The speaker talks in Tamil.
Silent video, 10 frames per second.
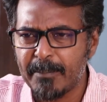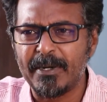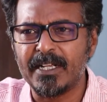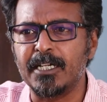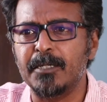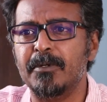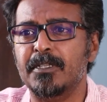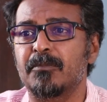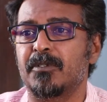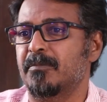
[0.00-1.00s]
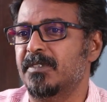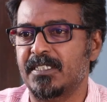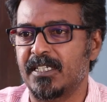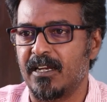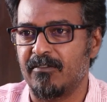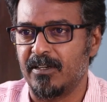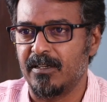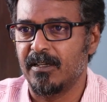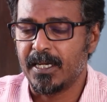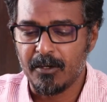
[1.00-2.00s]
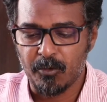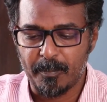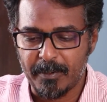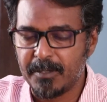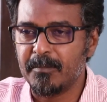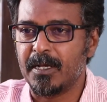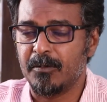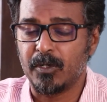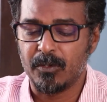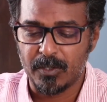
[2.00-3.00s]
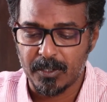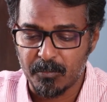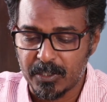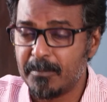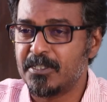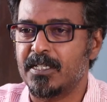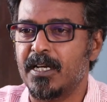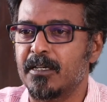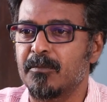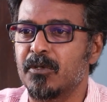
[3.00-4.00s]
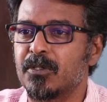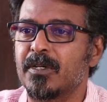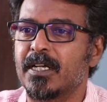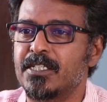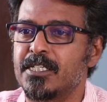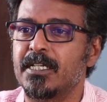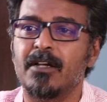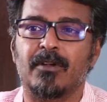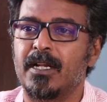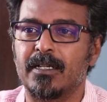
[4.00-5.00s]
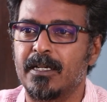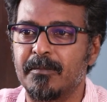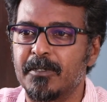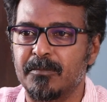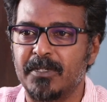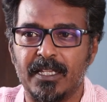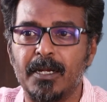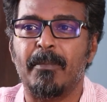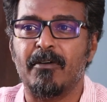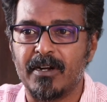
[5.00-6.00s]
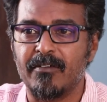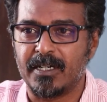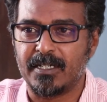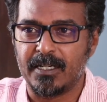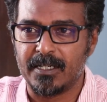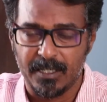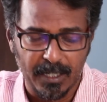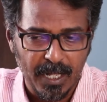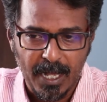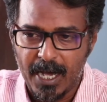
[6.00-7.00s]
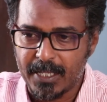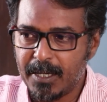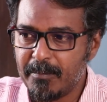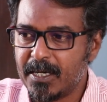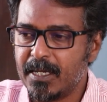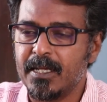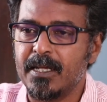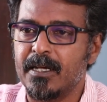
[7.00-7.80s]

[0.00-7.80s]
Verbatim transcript: எப்படி கட்டுப்படுத்த முடியும் சசிகலாவால் ஏன்னா ஒரு பிரதமராக ஒரு ஒரு முதலமைச்சராக இருக்கும்போது ஒரு கட்சி அவங்களால கட்டுப்படுத்த முடியாது ஏன்னா பவர் அவர்கிட்ட இருக்கு அதே மாதிரி